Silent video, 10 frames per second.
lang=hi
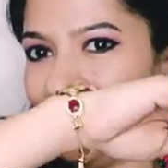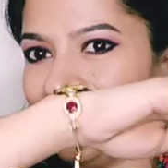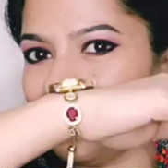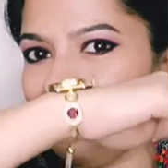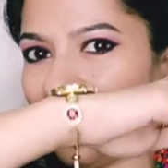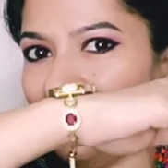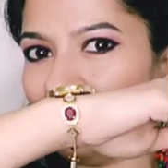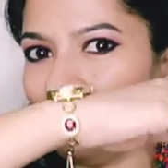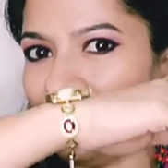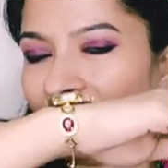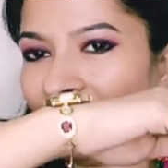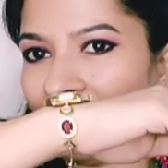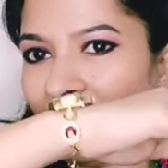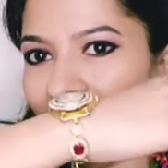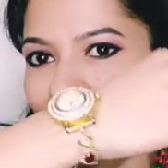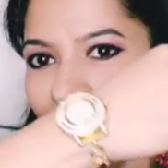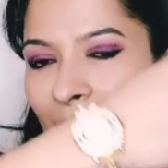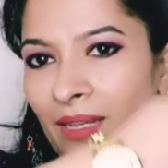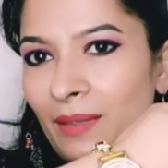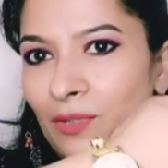इसका प्राइस थोड़ा सा ज़्यादा है
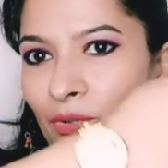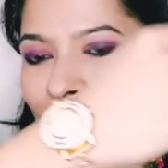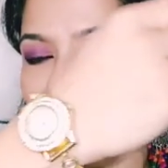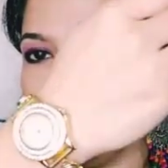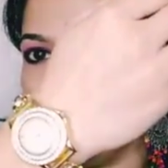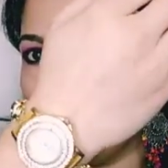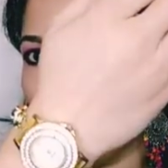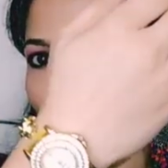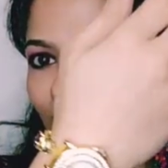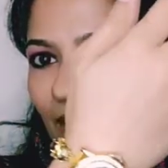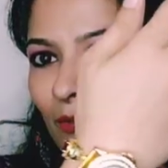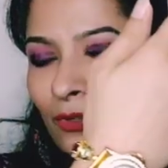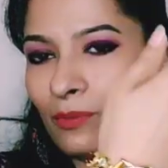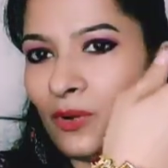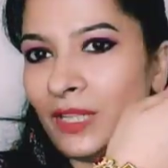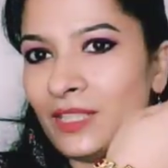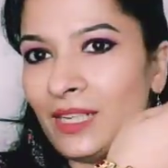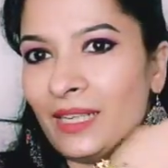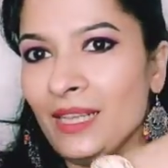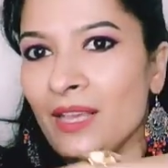बाकी ज्वेलरी के मुकाबले बट मुझे बहुत
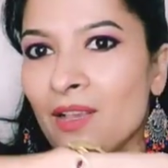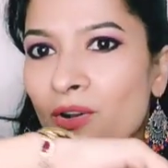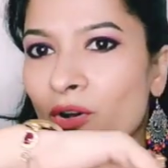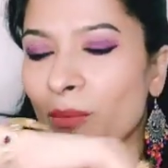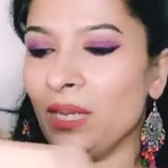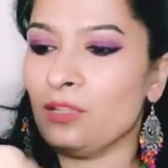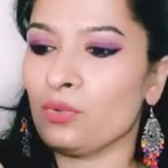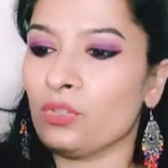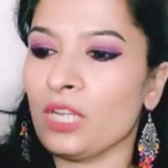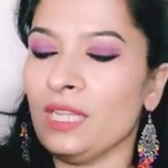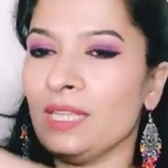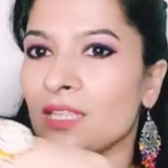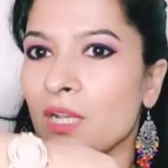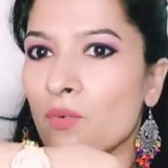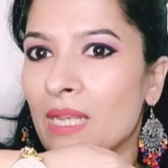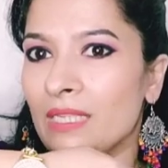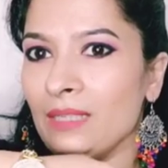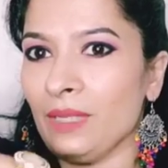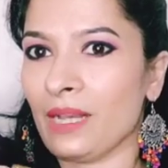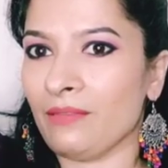अच्छी लगी और मैंने सोचा नहीं था इसका
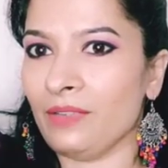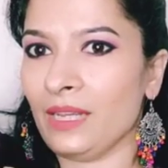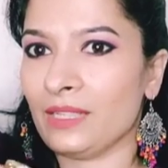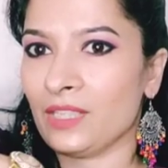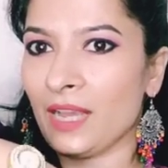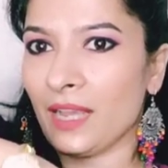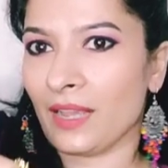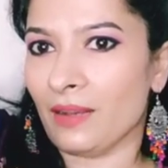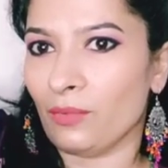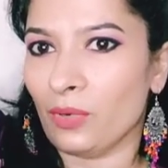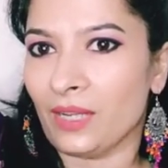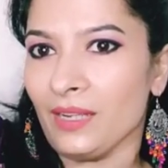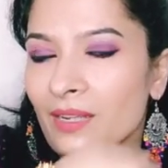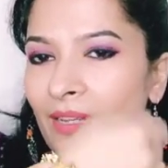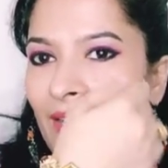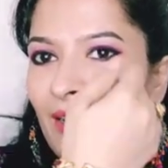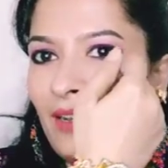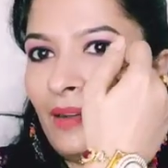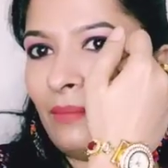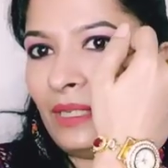क्वालिटी भी काफ़ी अच्छा आएगा बोलकर
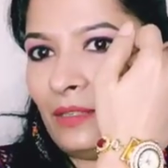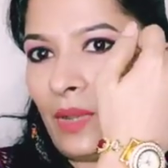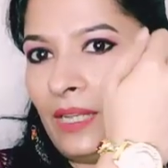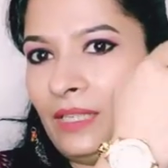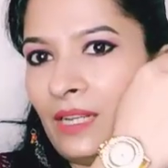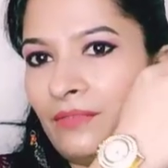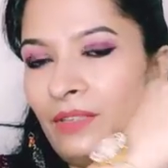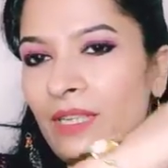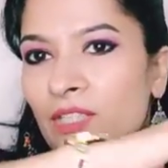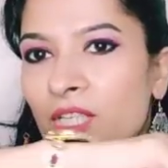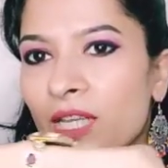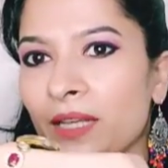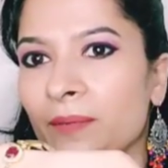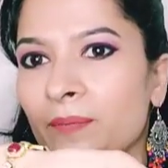बट क्वालिटी काफ़ी अच्छी है